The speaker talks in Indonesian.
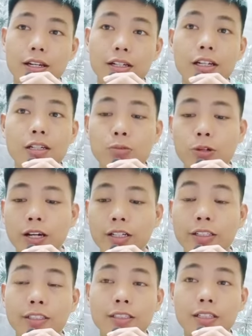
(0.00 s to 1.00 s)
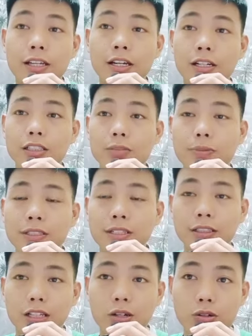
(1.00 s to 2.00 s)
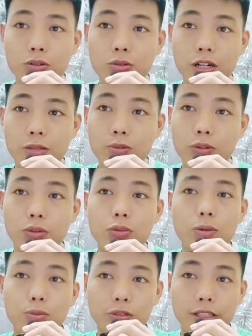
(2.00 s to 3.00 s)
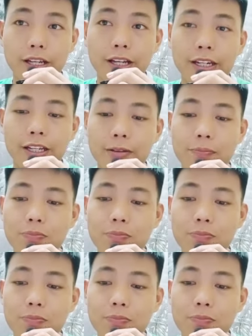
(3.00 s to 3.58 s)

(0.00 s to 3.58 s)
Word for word: dan dimurahkan rezeki Anda sepanjang tahun 2023 ini.